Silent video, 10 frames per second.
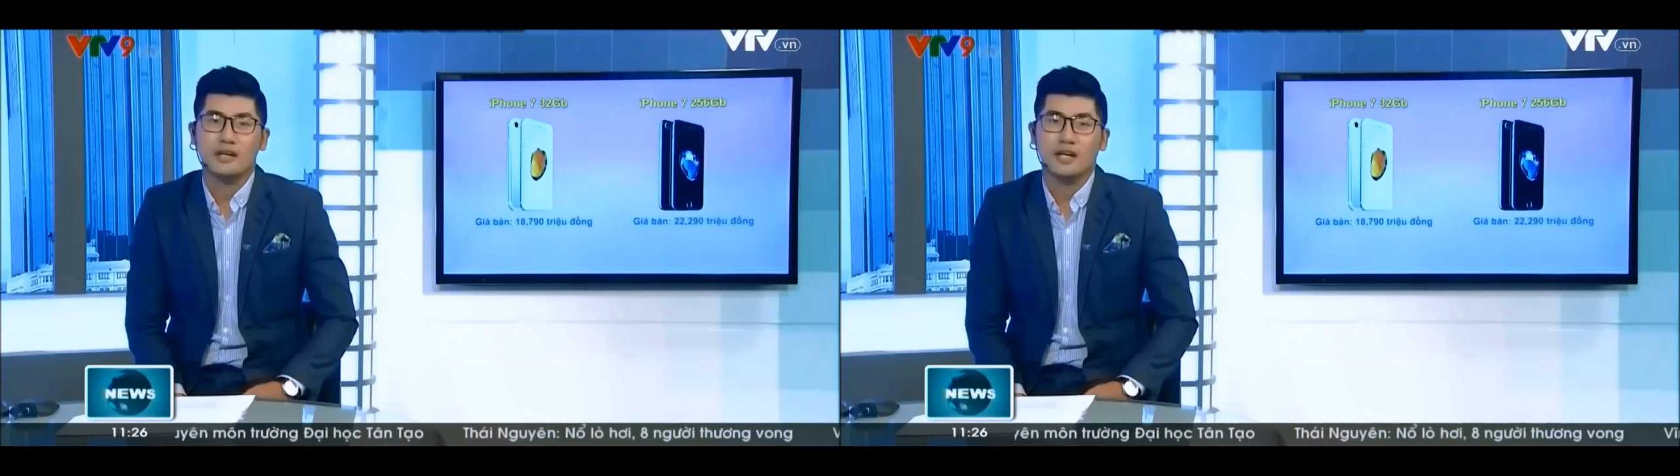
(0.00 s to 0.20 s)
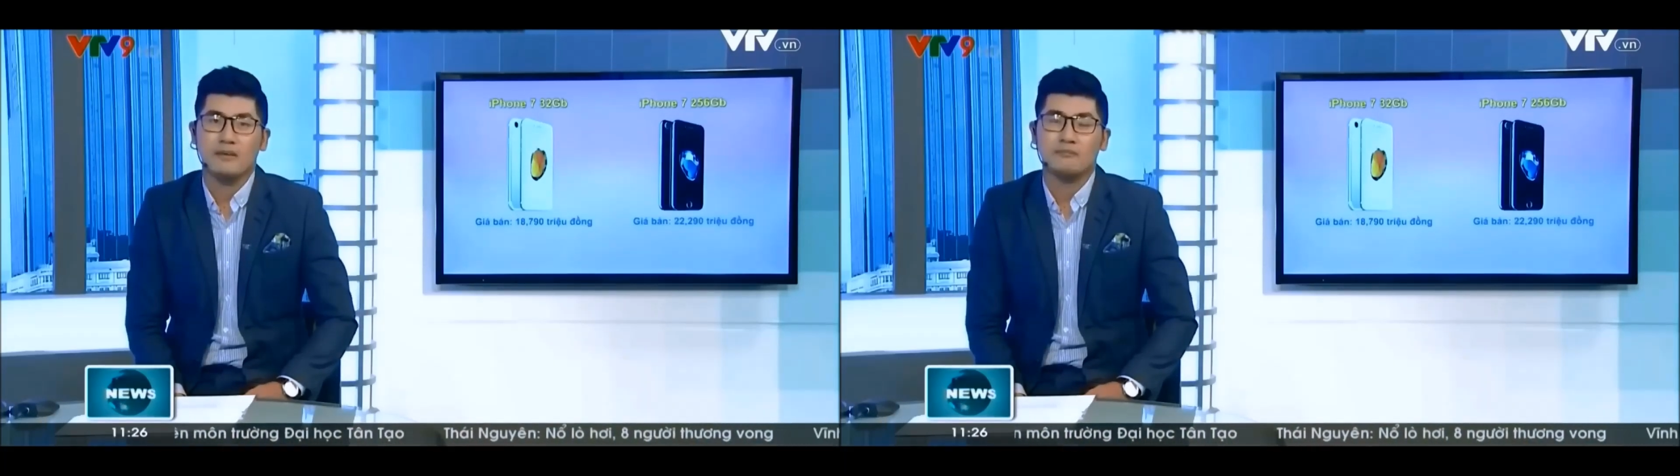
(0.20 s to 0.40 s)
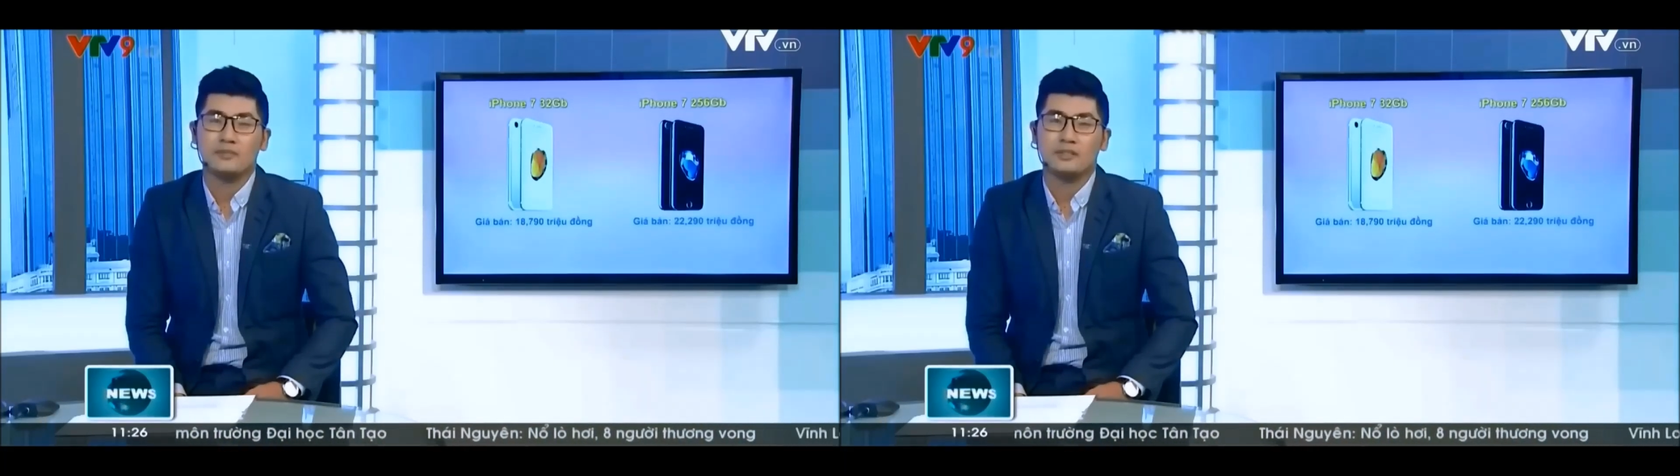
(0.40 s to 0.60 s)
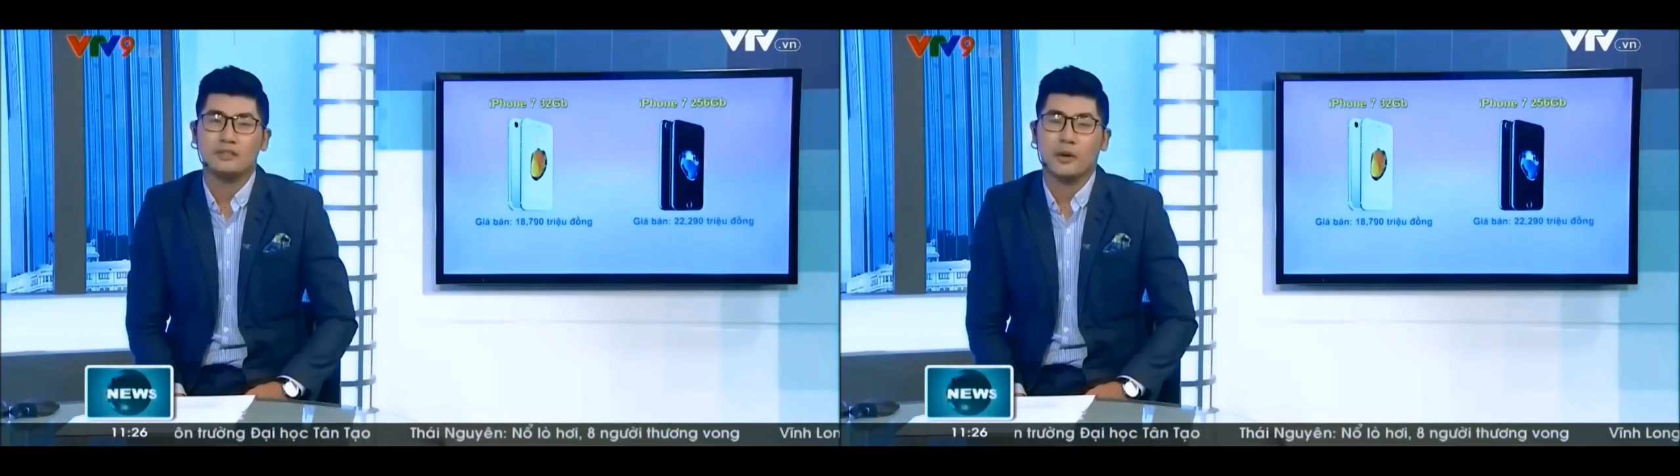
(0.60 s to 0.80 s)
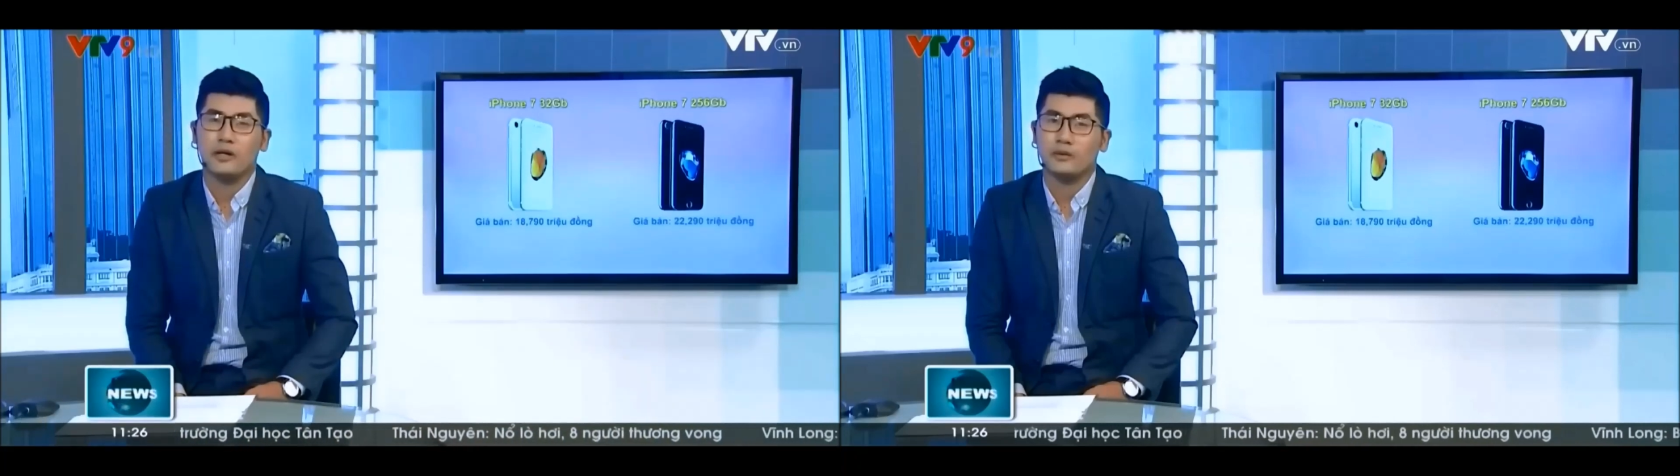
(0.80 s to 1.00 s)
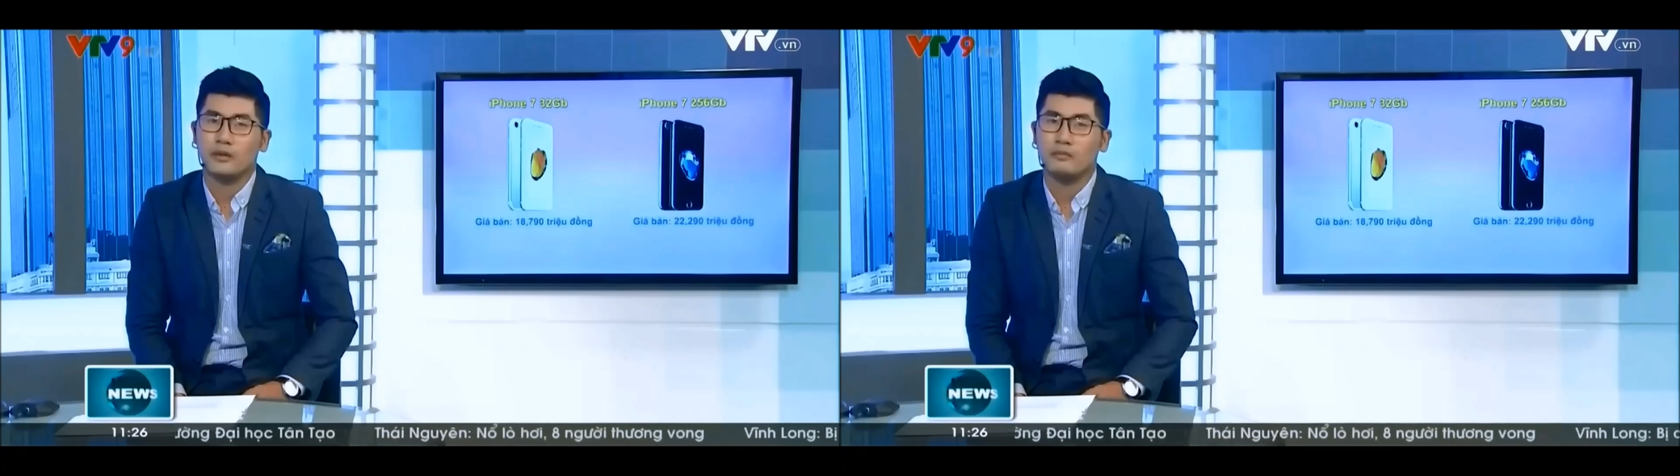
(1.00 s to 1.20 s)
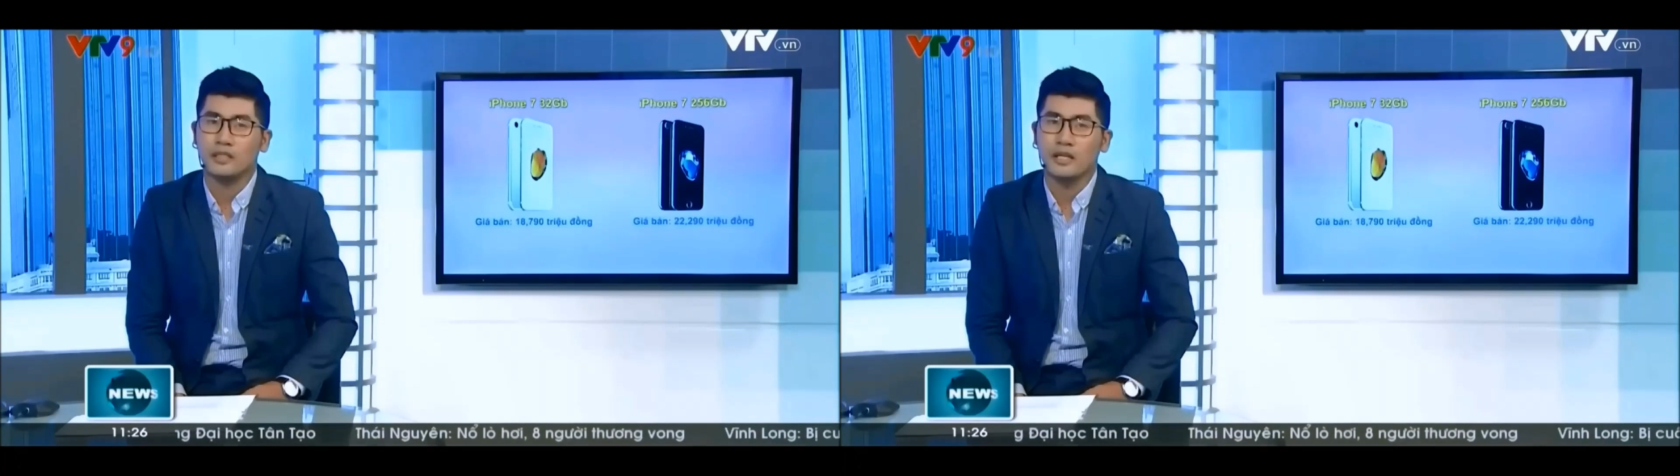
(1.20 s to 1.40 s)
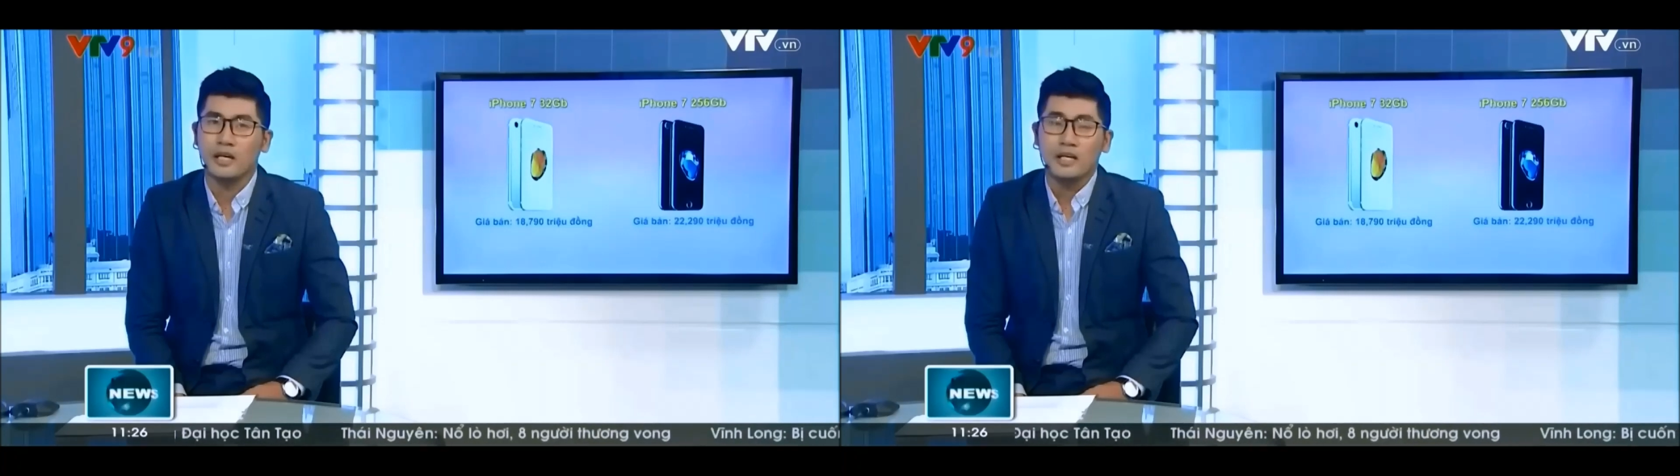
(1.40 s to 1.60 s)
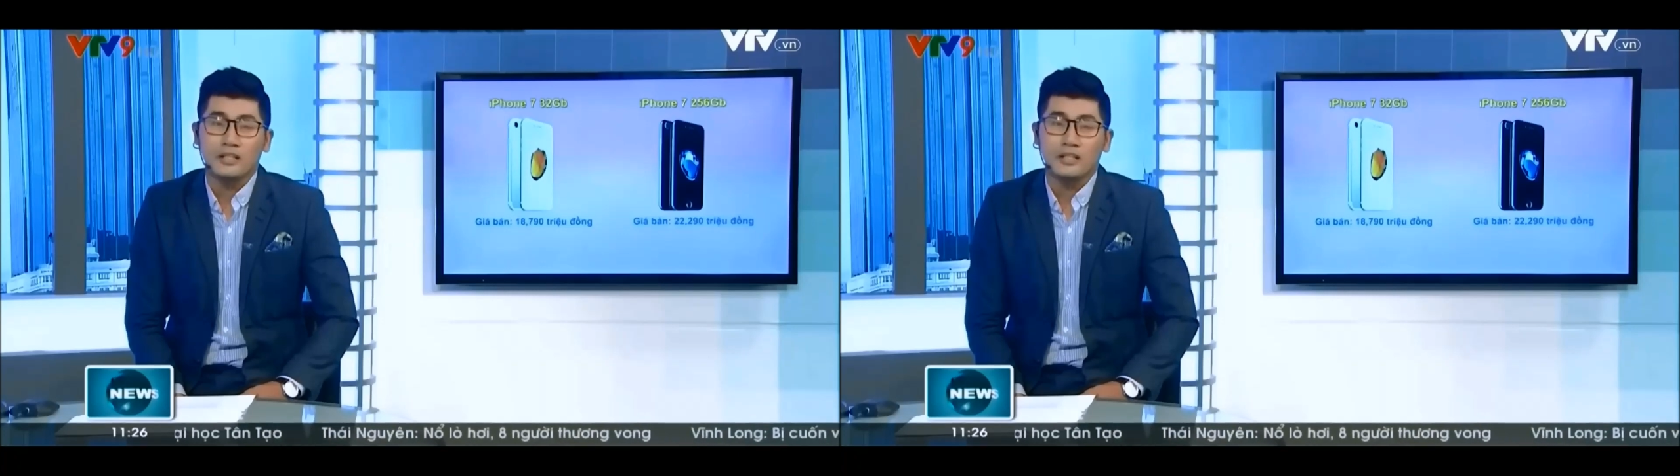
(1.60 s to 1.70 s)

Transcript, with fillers: Việt Nam từ khoảng đầu tháng 10.